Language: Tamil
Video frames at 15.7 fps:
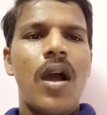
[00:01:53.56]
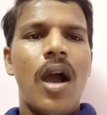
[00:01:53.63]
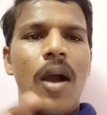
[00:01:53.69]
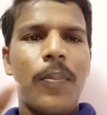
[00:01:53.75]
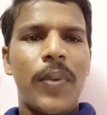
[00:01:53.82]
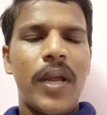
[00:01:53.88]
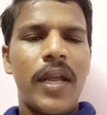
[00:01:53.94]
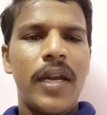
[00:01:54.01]

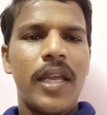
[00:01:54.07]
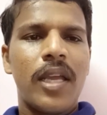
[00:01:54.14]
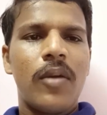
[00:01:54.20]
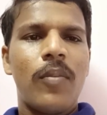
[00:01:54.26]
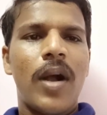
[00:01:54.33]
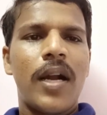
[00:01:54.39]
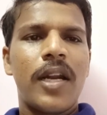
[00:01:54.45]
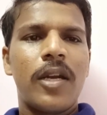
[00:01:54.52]
அப்படியே
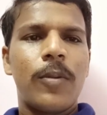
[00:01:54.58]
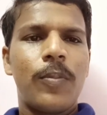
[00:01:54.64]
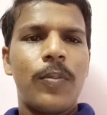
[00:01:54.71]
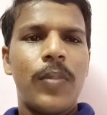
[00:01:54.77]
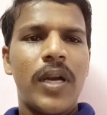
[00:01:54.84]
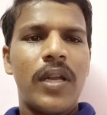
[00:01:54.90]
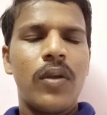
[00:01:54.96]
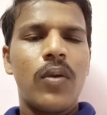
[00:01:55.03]
நீங்கள் மானிட்டர்
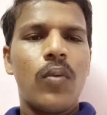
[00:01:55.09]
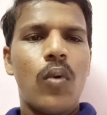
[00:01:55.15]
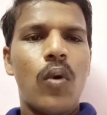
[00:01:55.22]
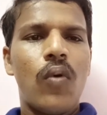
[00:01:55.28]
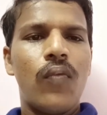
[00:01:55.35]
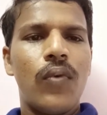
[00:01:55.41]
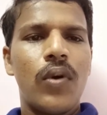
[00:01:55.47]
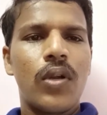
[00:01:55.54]
பண்ணி
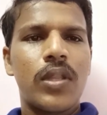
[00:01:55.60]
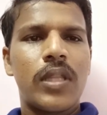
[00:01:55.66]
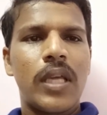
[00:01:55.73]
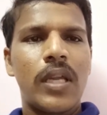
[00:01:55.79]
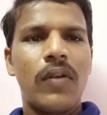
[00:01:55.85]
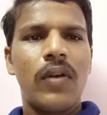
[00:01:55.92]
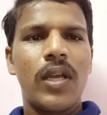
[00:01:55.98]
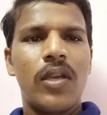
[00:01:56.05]
ஒவ்வொரு
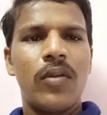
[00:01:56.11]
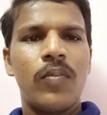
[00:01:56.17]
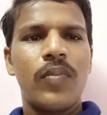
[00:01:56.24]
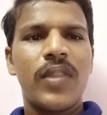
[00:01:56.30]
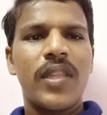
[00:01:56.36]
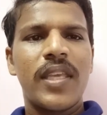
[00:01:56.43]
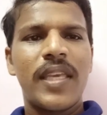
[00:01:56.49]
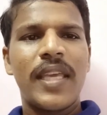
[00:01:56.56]
தெருவுலேயும்
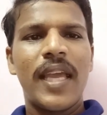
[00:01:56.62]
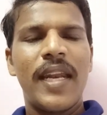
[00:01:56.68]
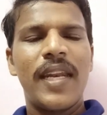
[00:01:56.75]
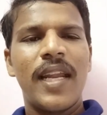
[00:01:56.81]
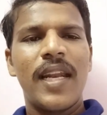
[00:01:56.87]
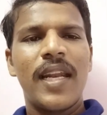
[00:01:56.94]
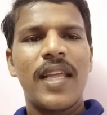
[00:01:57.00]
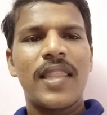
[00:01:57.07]

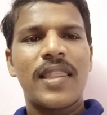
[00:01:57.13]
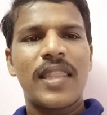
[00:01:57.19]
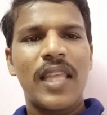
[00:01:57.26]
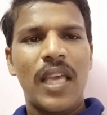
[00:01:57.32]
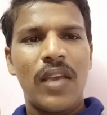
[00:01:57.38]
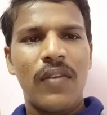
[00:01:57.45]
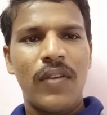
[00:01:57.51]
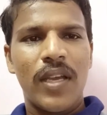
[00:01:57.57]
என்னென்ன
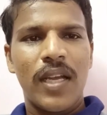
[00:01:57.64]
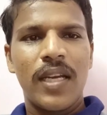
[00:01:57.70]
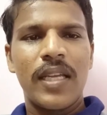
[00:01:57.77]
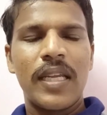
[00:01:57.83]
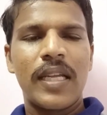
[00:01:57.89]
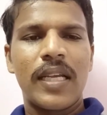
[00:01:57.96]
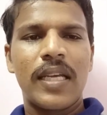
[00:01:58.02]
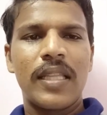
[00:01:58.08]
தேவைகள்
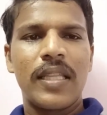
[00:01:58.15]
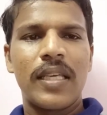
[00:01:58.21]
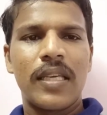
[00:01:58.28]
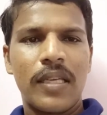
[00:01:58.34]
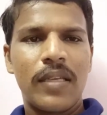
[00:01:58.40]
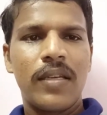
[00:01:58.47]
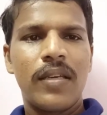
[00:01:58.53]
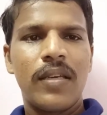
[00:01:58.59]
இருக்குது
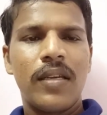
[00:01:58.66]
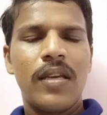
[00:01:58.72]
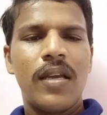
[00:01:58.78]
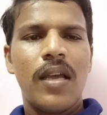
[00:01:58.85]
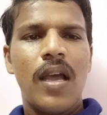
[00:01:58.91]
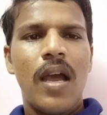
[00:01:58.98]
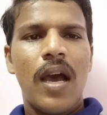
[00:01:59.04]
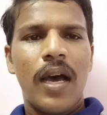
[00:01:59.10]

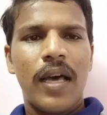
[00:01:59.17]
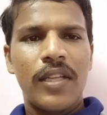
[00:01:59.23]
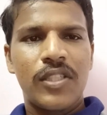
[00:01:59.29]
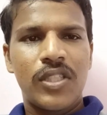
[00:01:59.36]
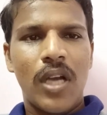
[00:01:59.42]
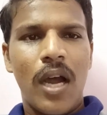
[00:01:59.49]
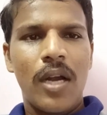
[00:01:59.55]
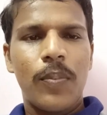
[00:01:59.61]
அது
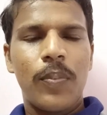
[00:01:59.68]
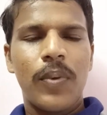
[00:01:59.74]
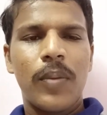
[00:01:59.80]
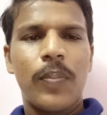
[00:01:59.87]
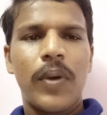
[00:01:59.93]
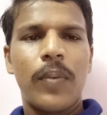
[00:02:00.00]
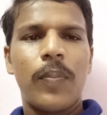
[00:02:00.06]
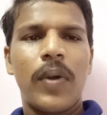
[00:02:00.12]
சார்ட்
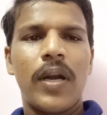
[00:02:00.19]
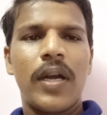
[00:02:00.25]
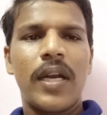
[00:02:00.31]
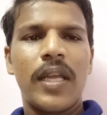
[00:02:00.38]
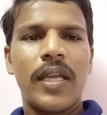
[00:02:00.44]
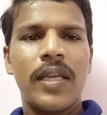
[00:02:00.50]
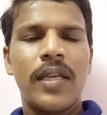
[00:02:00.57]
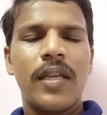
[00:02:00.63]
ப்ரிப்பேர்
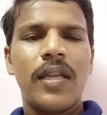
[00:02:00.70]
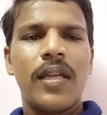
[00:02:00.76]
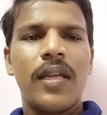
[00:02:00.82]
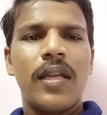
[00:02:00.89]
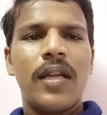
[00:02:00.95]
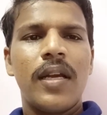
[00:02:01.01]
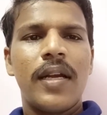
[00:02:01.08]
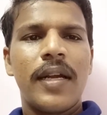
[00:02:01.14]
பண்ணி
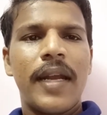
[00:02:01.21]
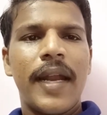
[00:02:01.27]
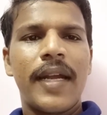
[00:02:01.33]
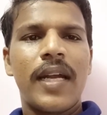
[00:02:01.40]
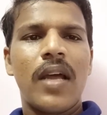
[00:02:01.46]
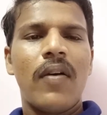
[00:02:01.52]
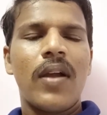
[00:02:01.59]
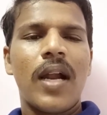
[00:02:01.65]

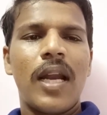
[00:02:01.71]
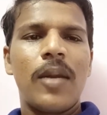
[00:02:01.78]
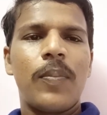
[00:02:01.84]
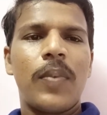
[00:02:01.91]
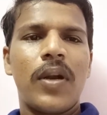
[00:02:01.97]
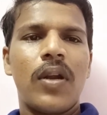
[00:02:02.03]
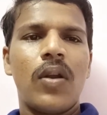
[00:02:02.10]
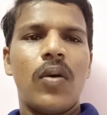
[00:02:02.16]
டேட்டாவை
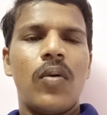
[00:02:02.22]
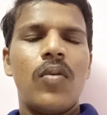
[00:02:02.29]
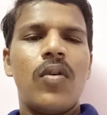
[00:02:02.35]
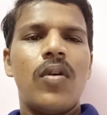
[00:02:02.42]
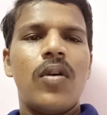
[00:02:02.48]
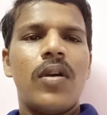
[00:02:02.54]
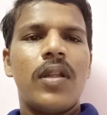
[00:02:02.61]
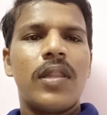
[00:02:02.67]
கலெக்ட் பண்ணணும்
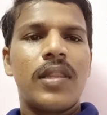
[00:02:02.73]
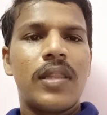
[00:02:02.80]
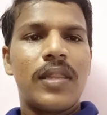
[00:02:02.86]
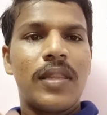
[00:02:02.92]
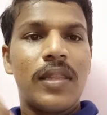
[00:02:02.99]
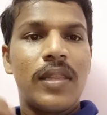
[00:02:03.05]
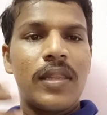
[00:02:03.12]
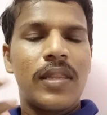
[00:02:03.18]

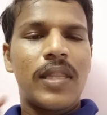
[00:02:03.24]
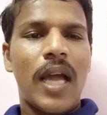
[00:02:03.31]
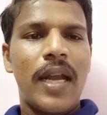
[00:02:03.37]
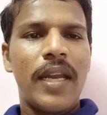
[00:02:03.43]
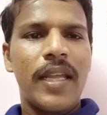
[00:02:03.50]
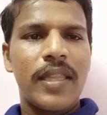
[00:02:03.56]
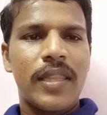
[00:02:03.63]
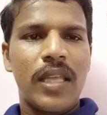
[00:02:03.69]

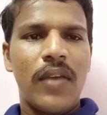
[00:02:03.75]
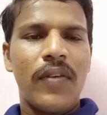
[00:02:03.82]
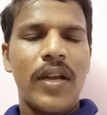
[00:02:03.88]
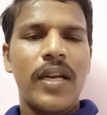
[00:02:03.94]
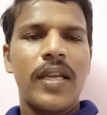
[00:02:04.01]
தண்ணீர் தேவைகள்